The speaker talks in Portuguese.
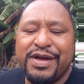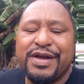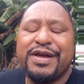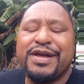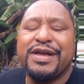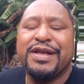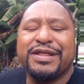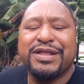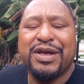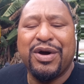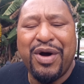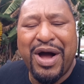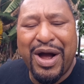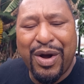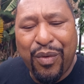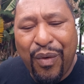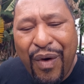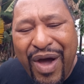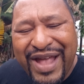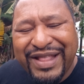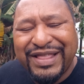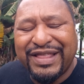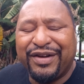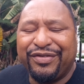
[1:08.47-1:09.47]
Então
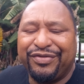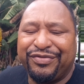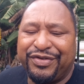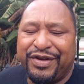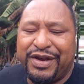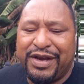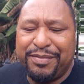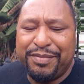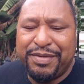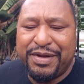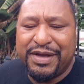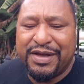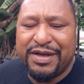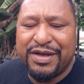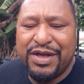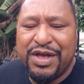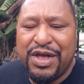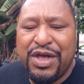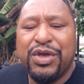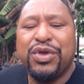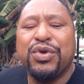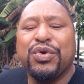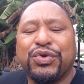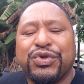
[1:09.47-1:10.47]
aguenta firme,
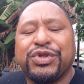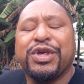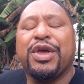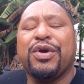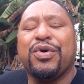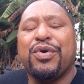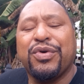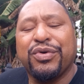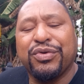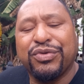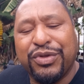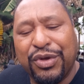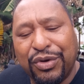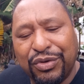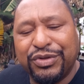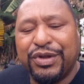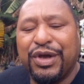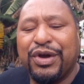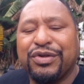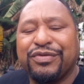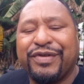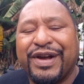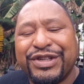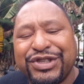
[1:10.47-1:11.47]
que o Senhor, o teu
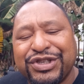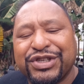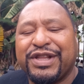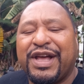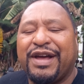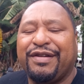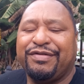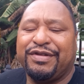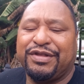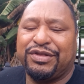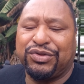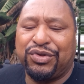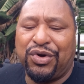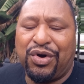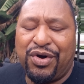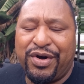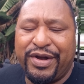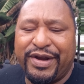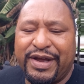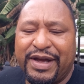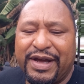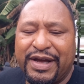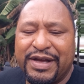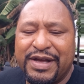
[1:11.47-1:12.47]
Deus, vai te dar
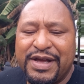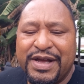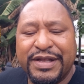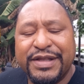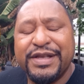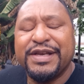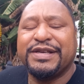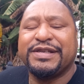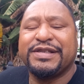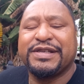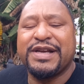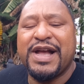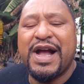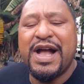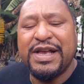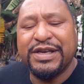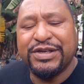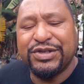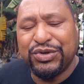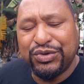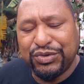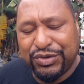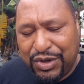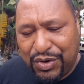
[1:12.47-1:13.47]
vitória.
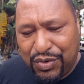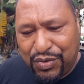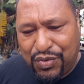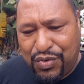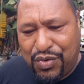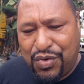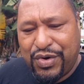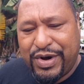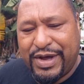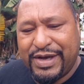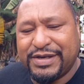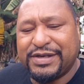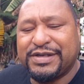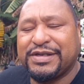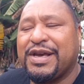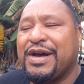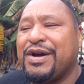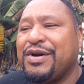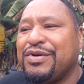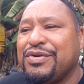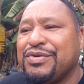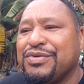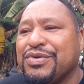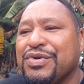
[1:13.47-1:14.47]
Descansa teu
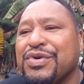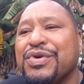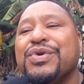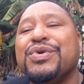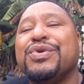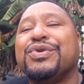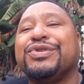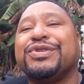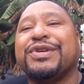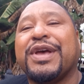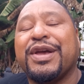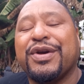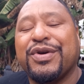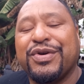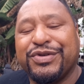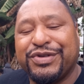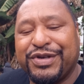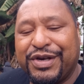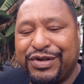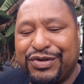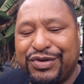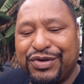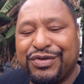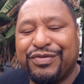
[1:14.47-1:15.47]
coração, o Senhor
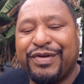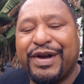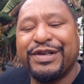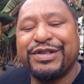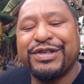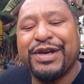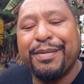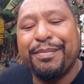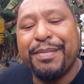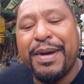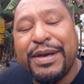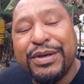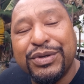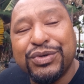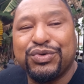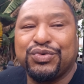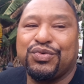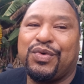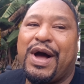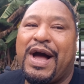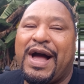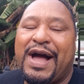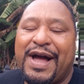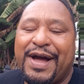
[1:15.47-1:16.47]
Jesus vai te
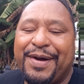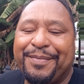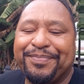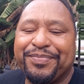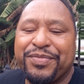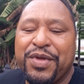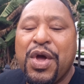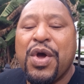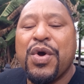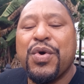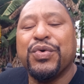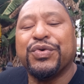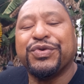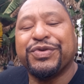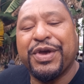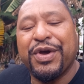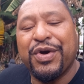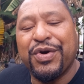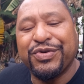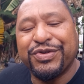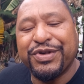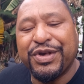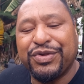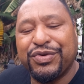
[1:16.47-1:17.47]
abençoar. O
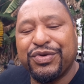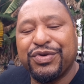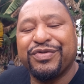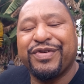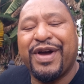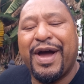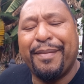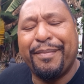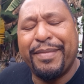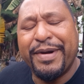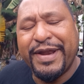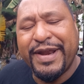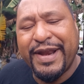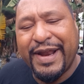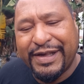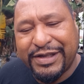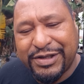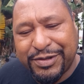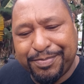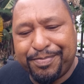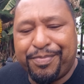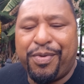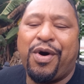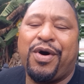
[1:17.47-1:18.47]
Senhor Jesus vai abrir as
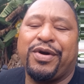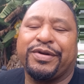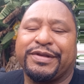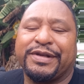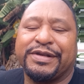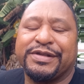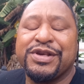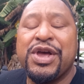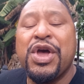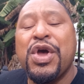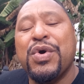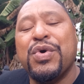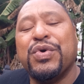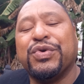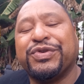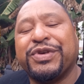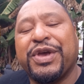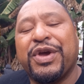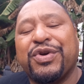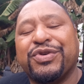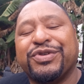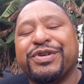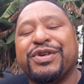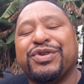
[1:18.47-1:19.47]
portas, o
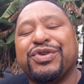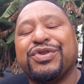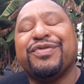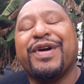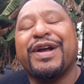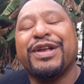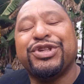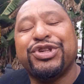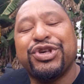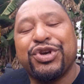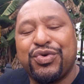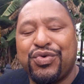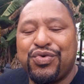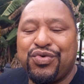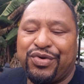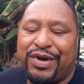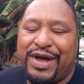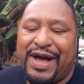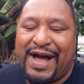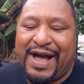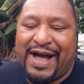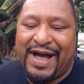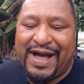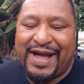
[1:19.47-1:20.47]
Senhor Jesus vai te
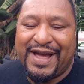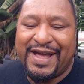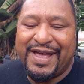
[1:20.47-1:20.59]
curar